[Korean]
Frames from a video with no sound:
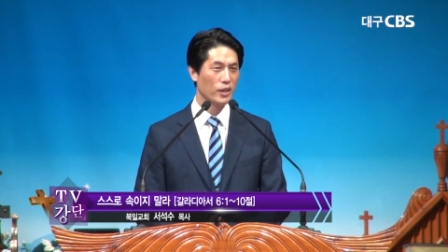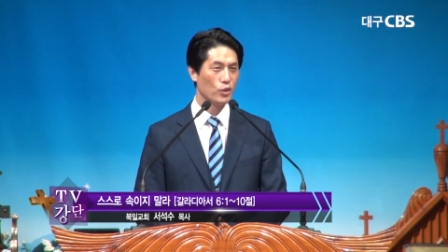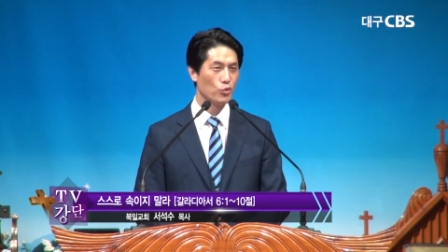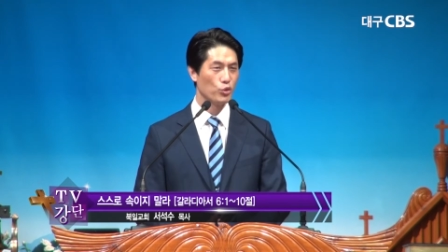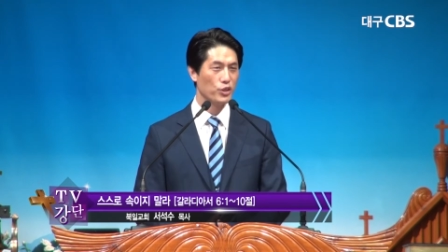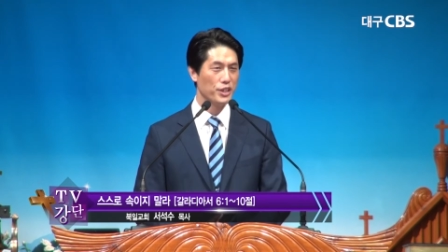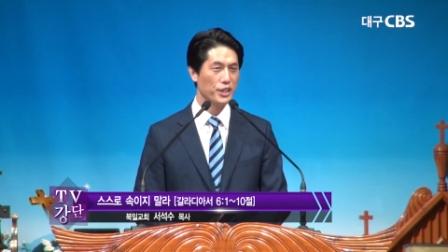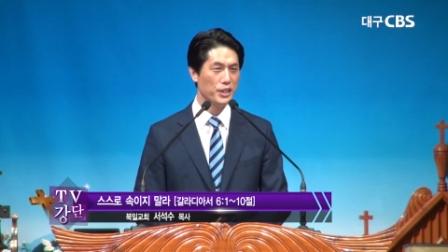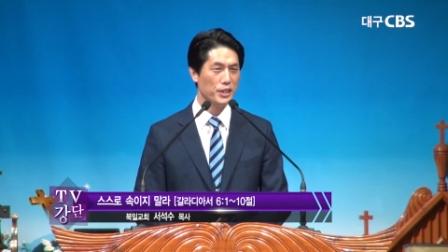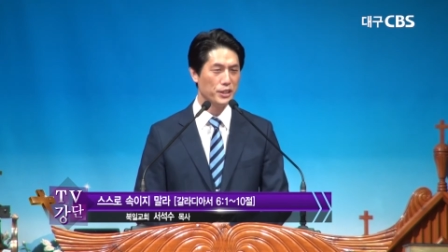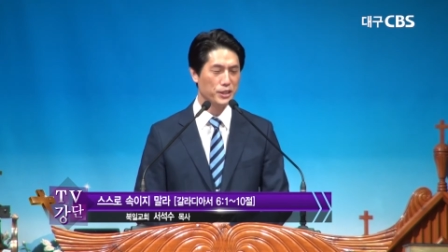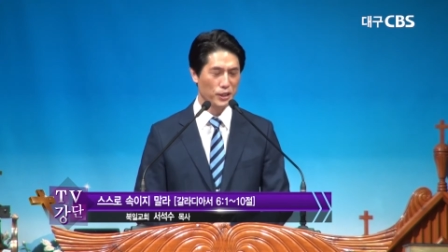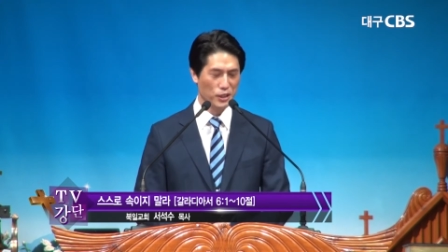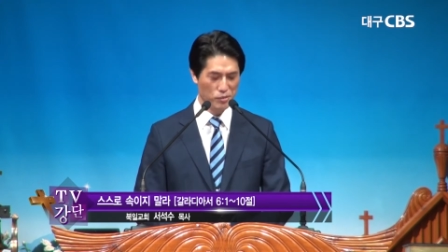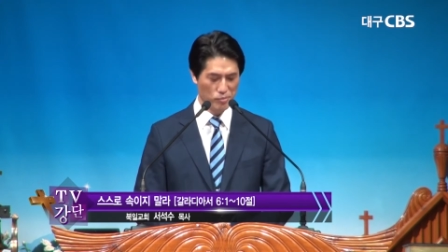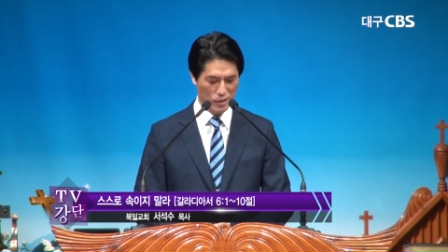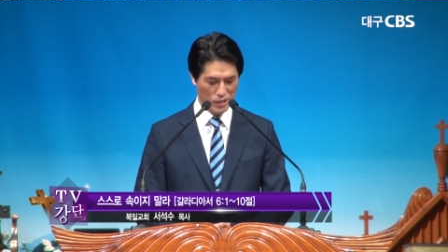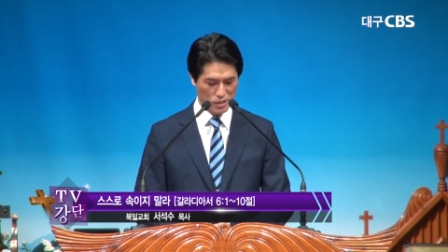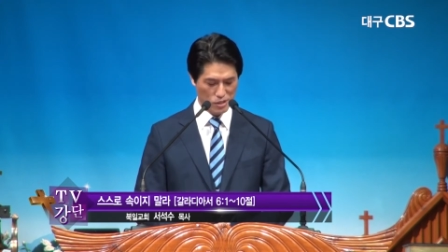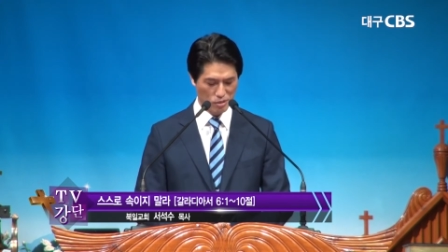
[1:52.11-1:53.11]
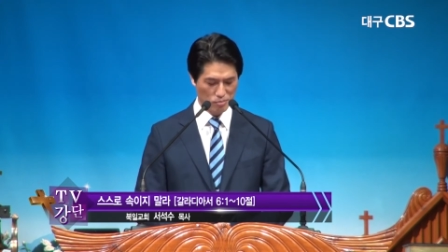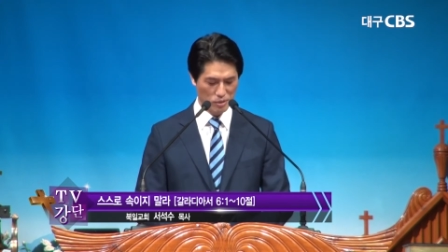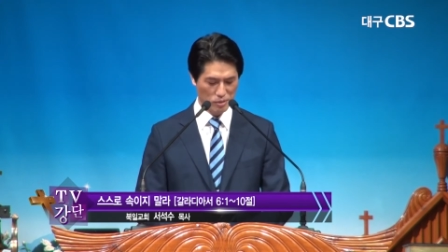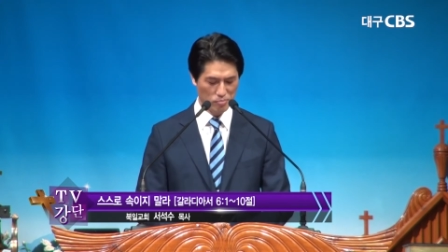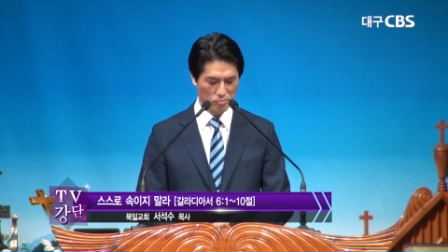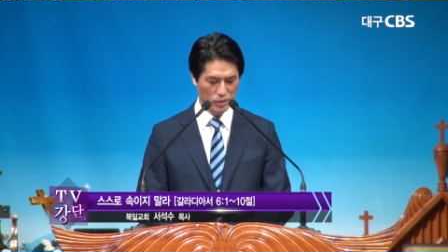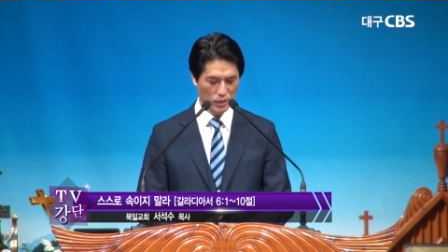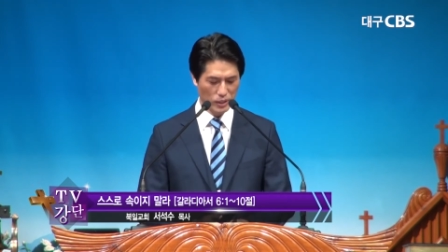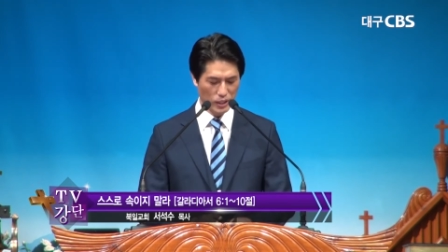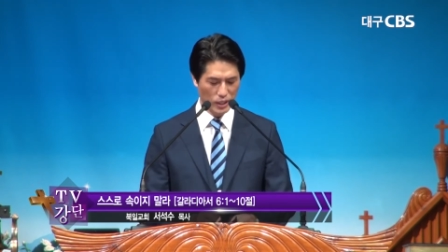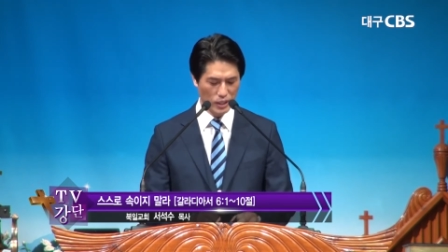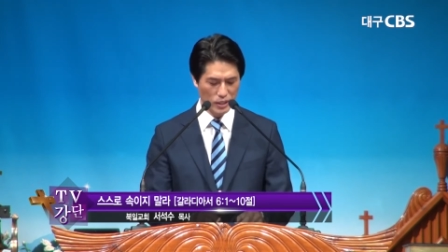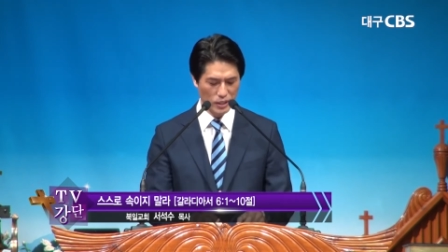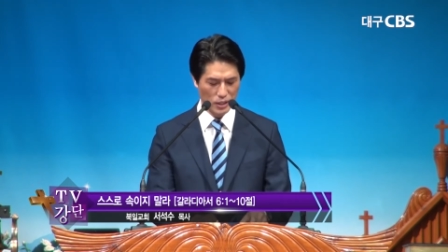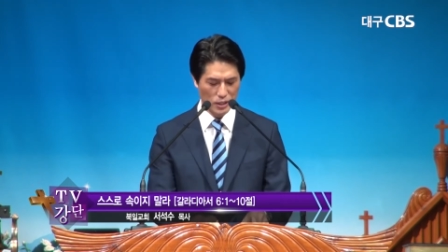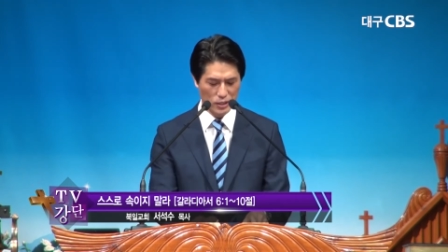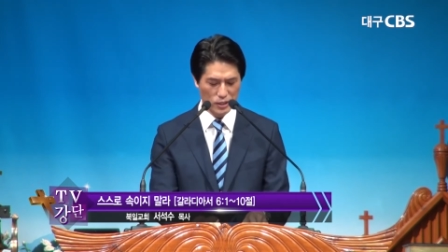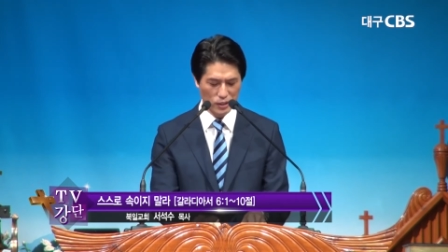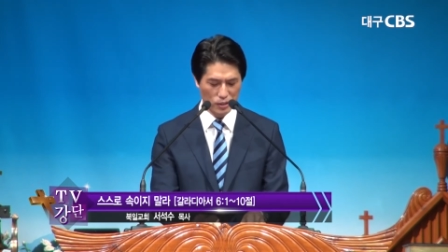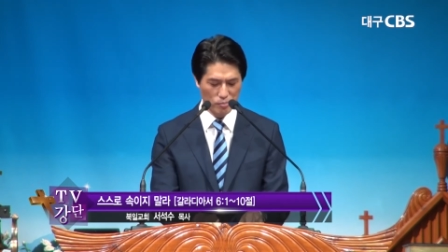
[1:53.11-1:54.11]
우리 1절 말씀입니다.
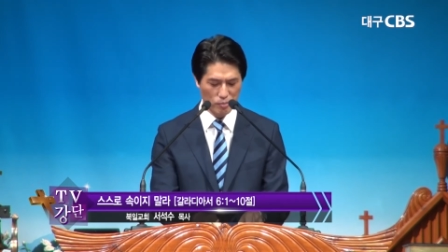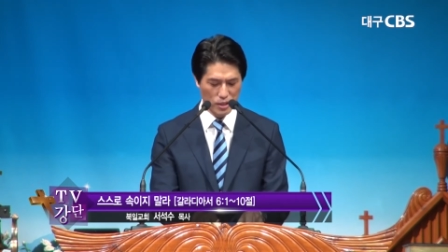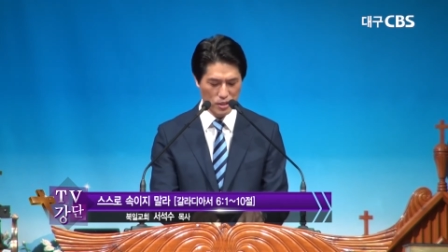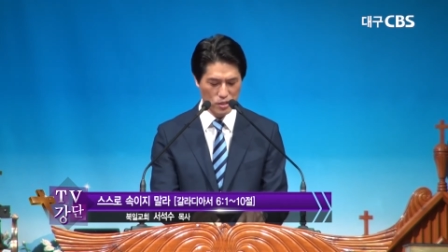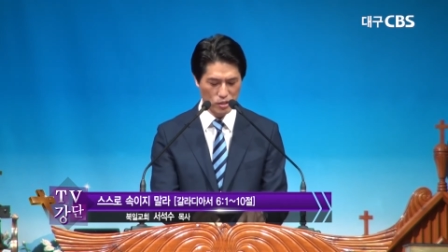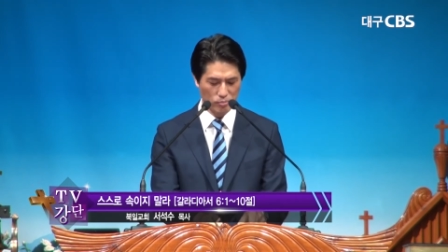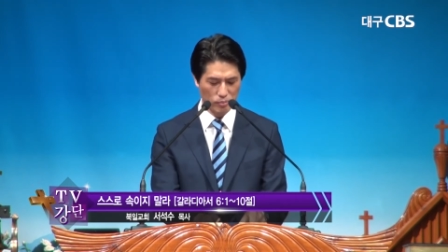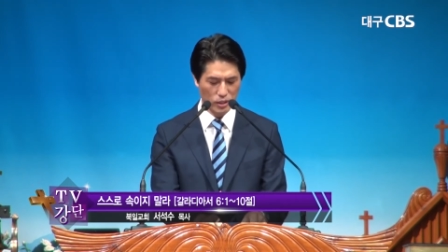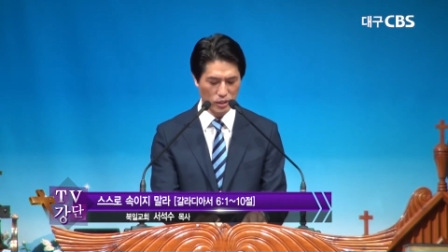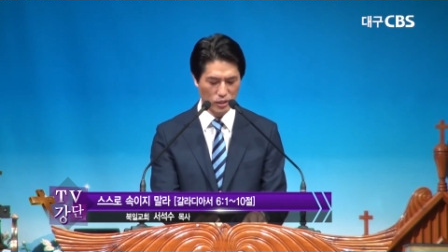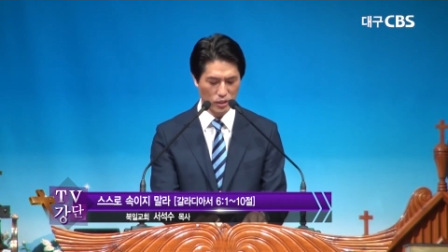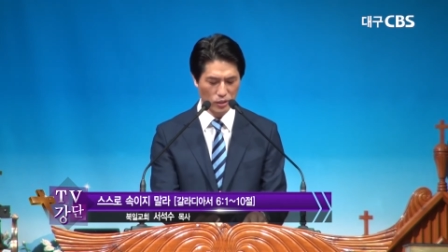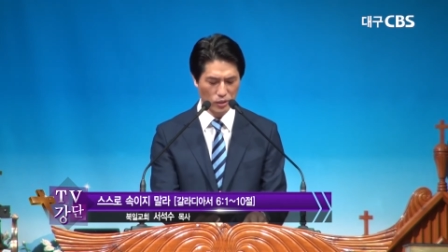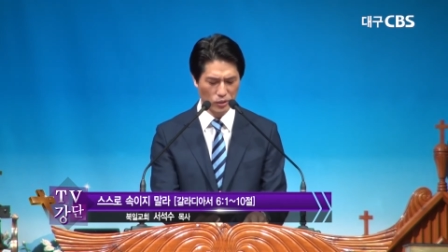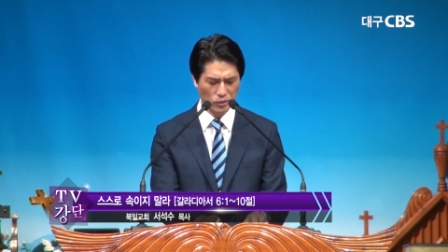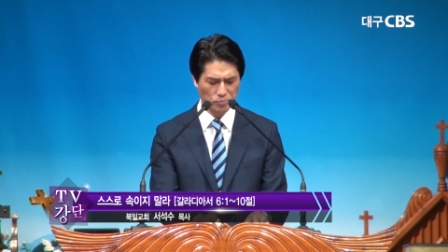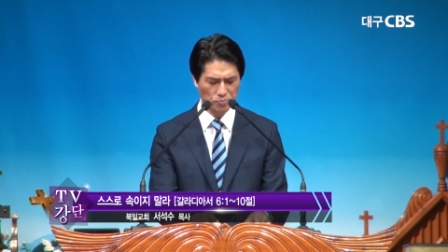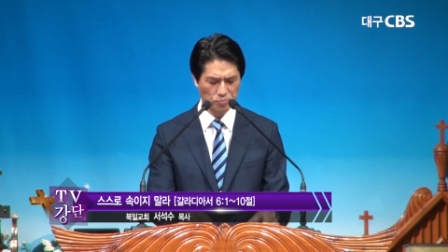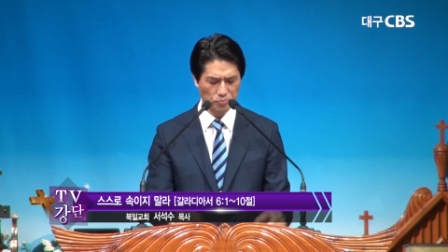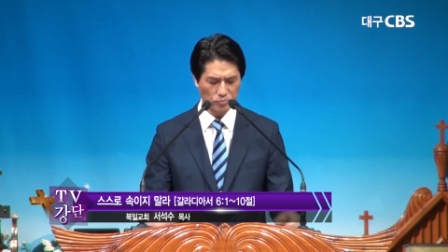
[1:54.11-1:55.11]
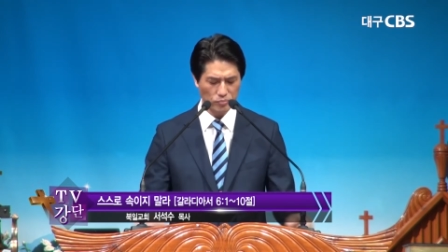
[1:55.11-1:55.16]
1절 말씀 읽어요.